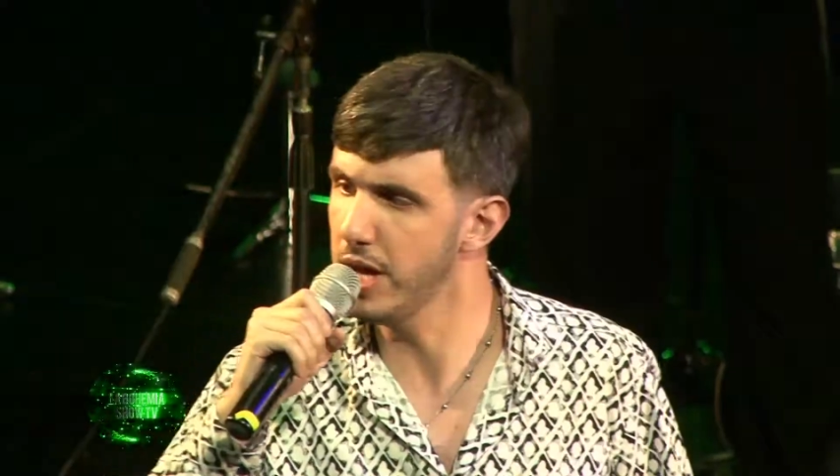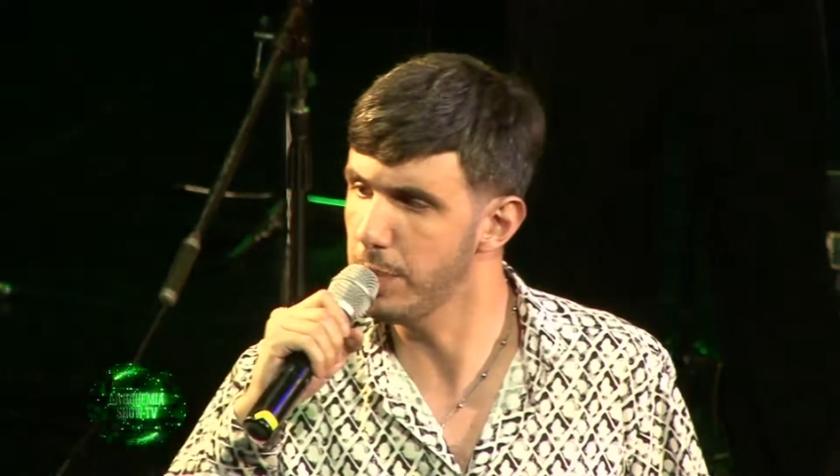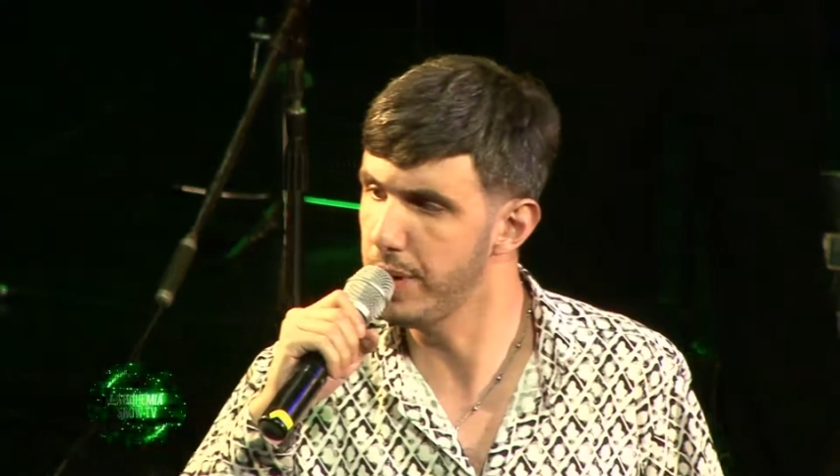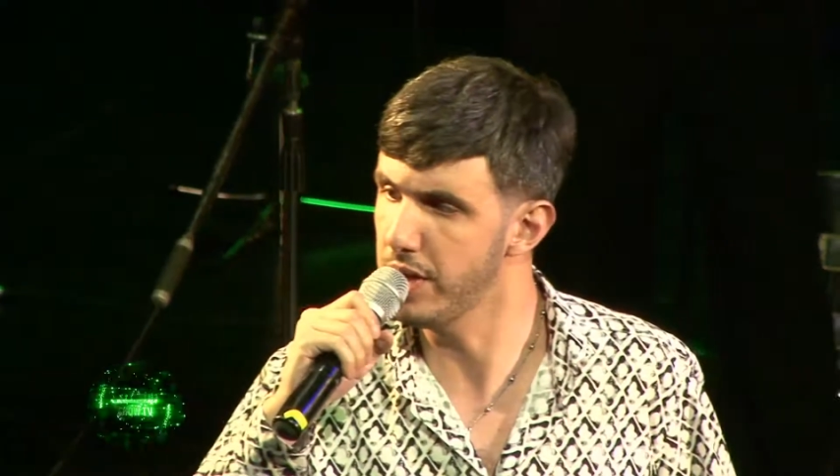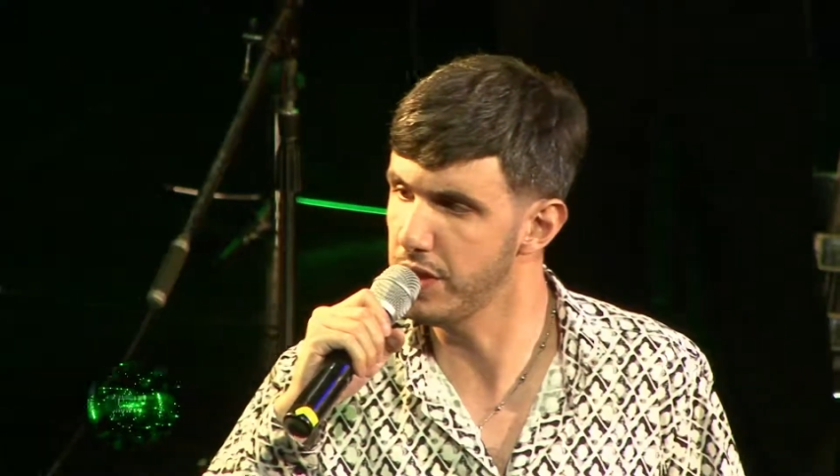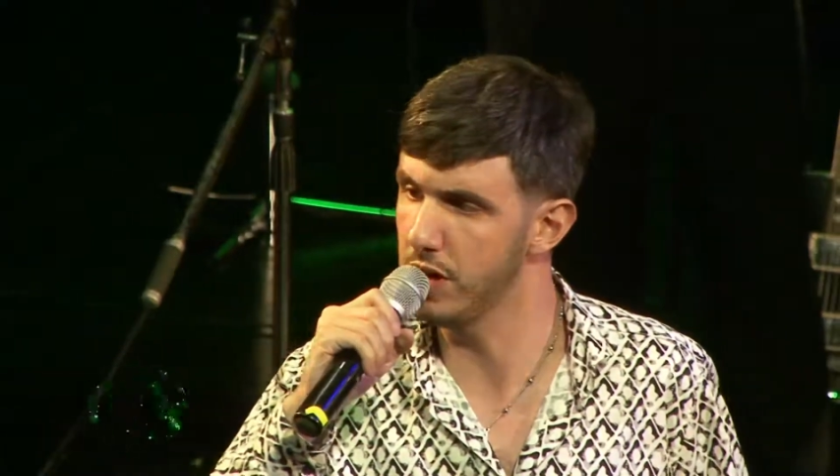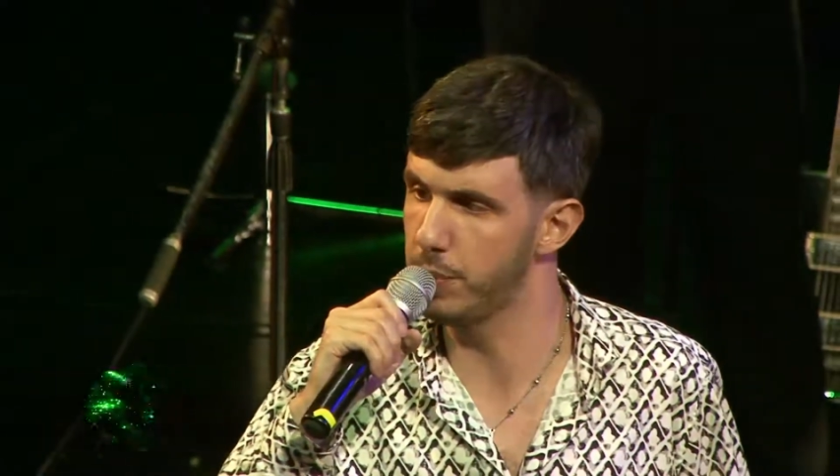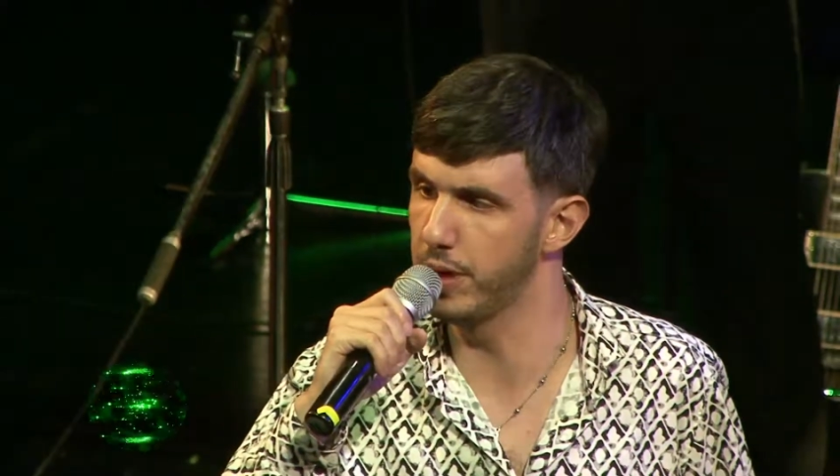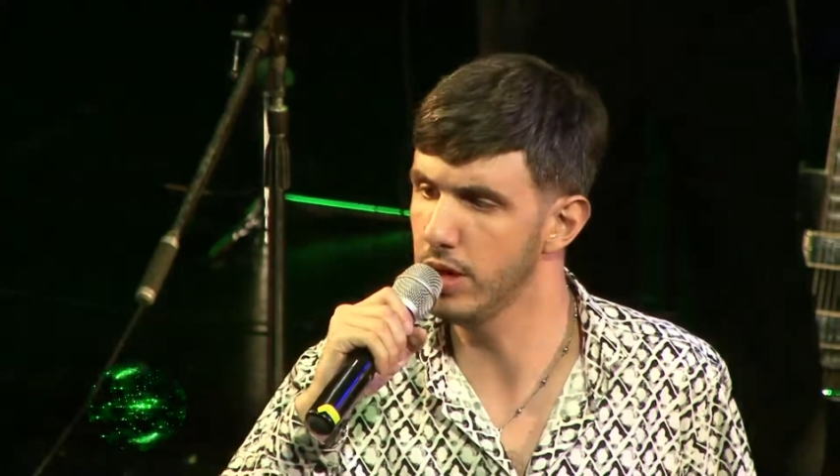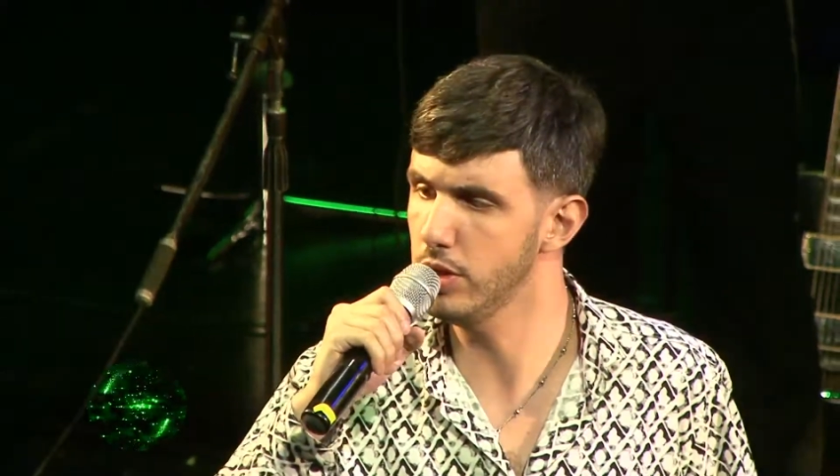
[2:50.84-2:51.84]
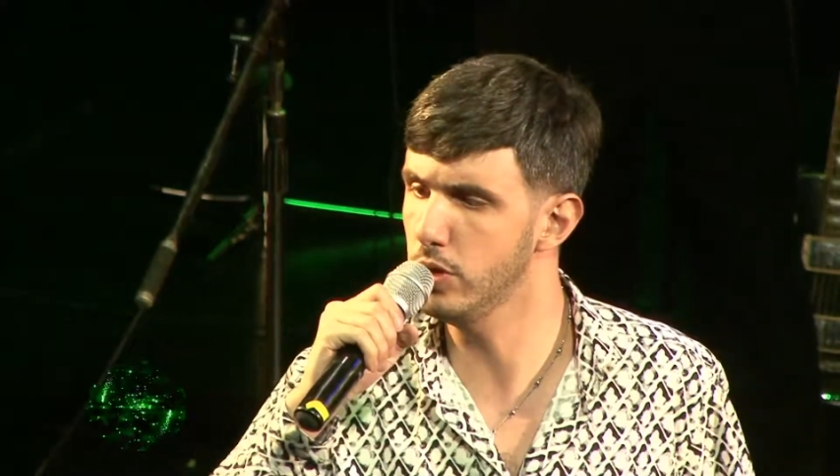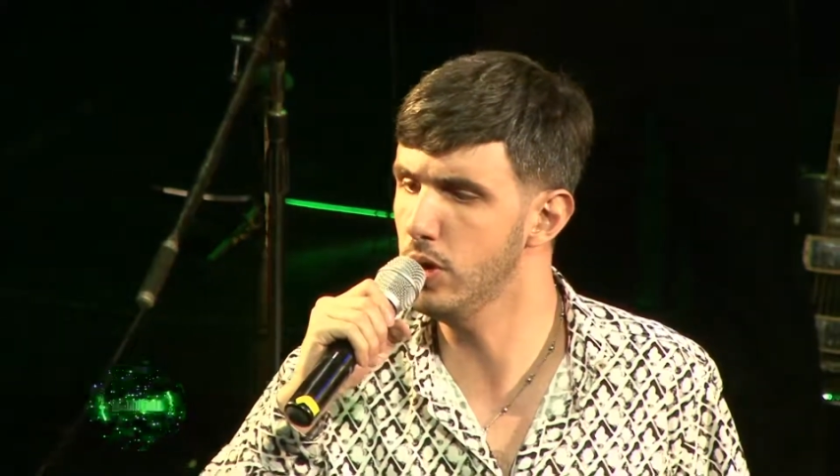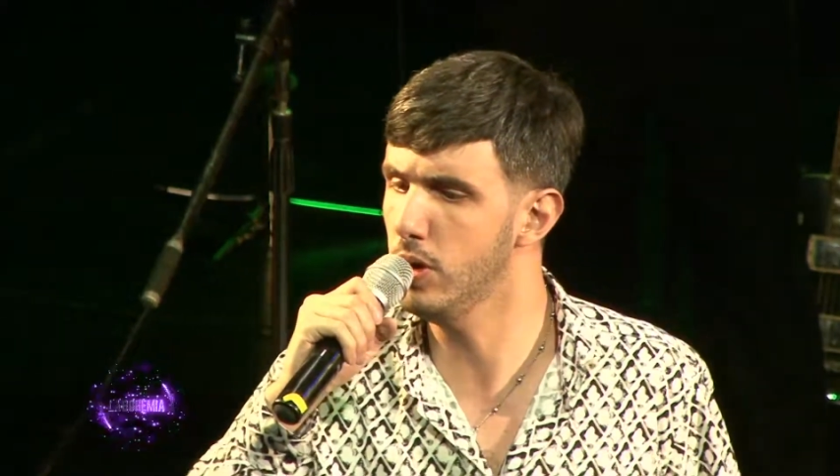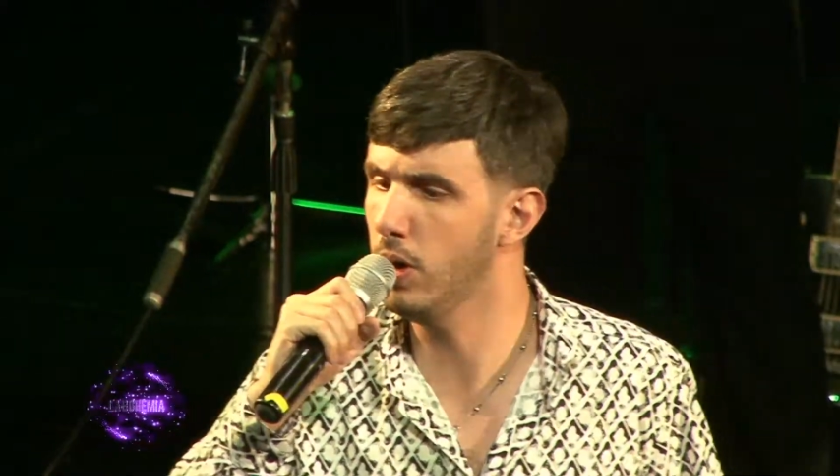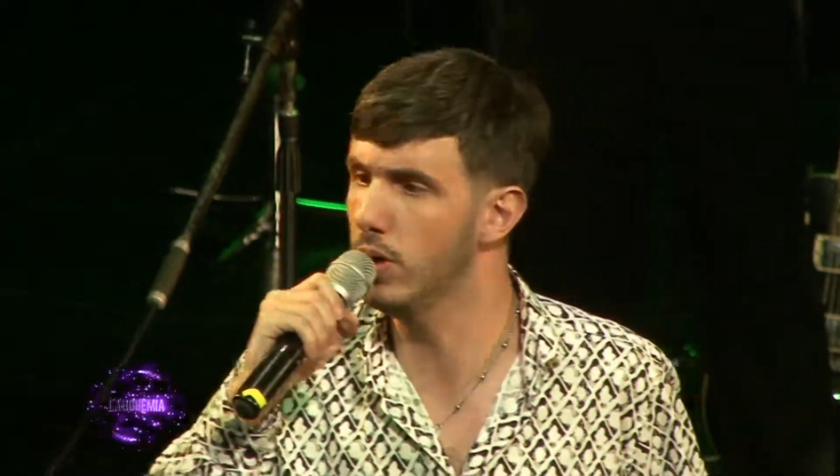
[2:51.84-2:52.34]
disfrutar de lo que
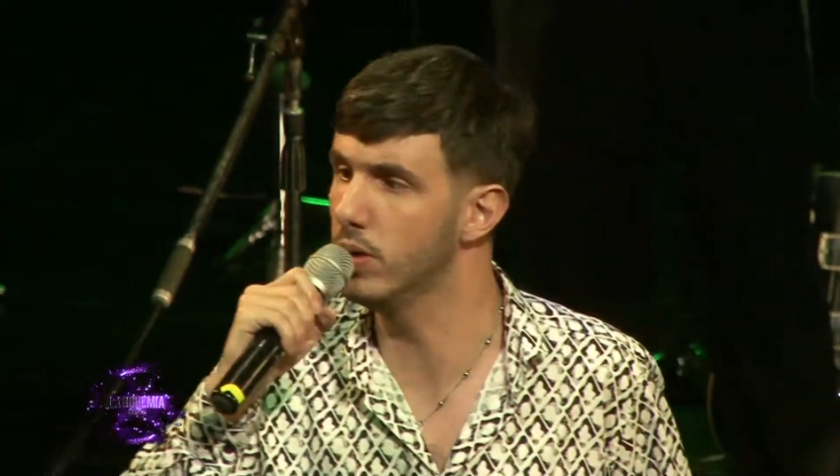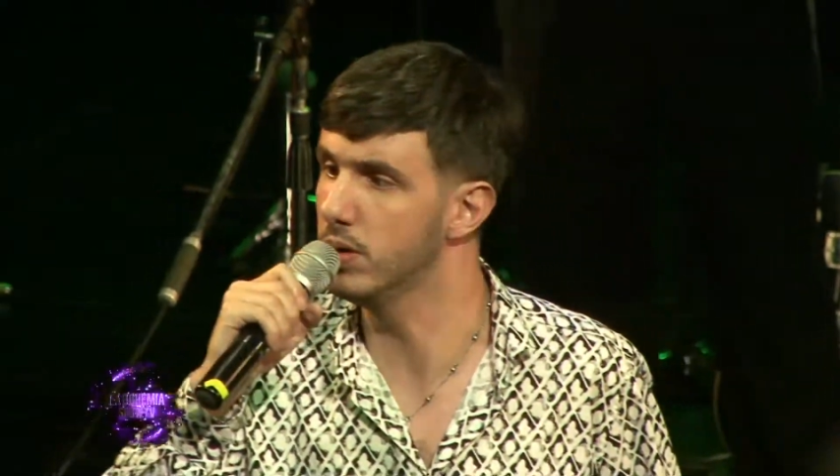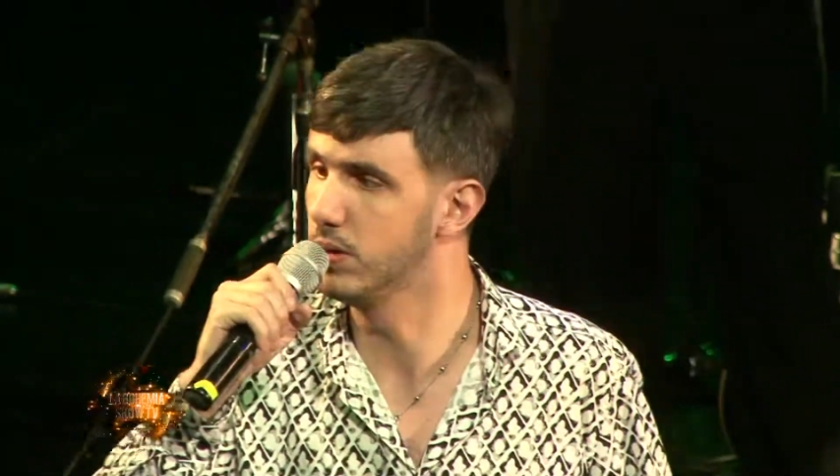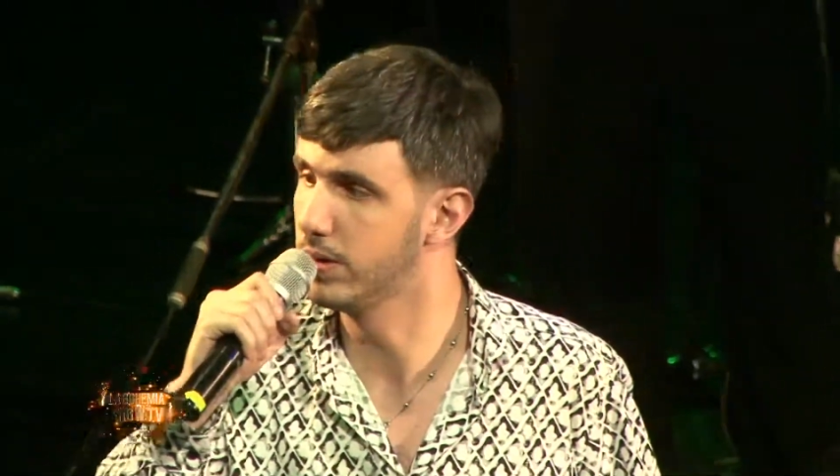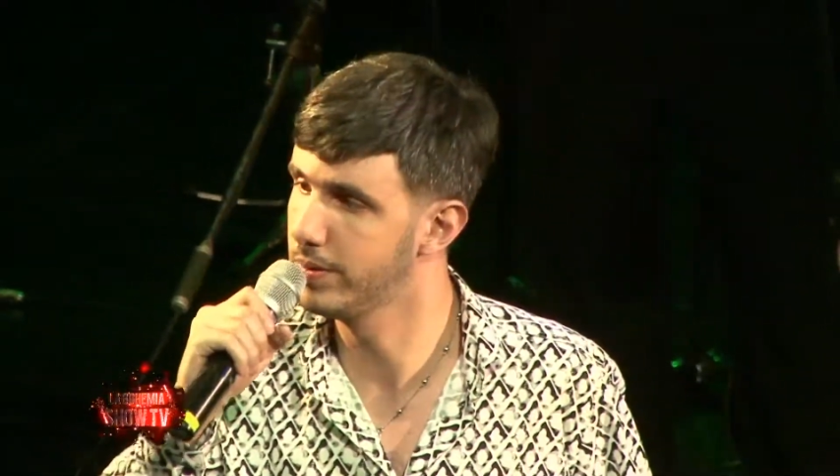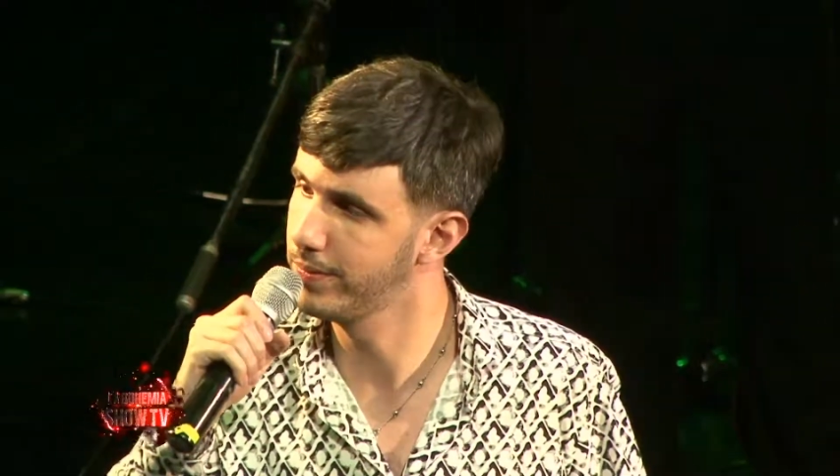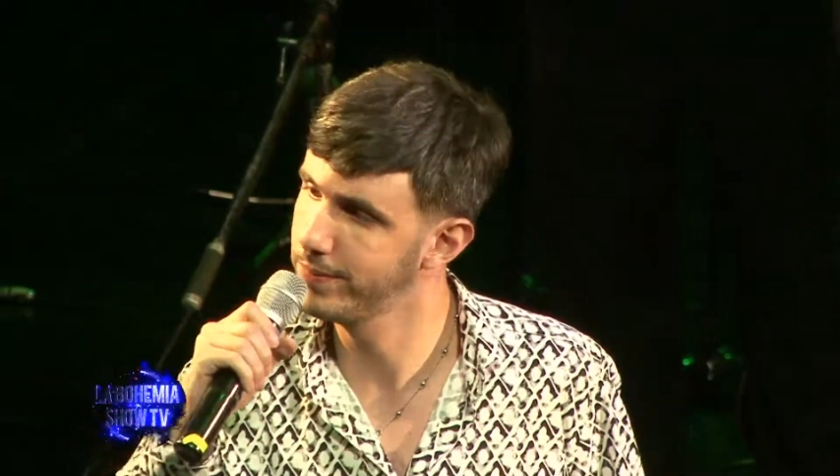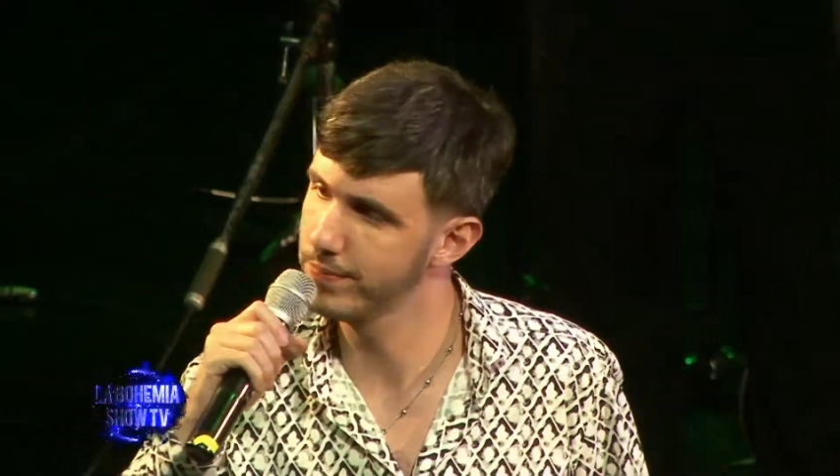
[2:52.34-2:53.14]
uno ha,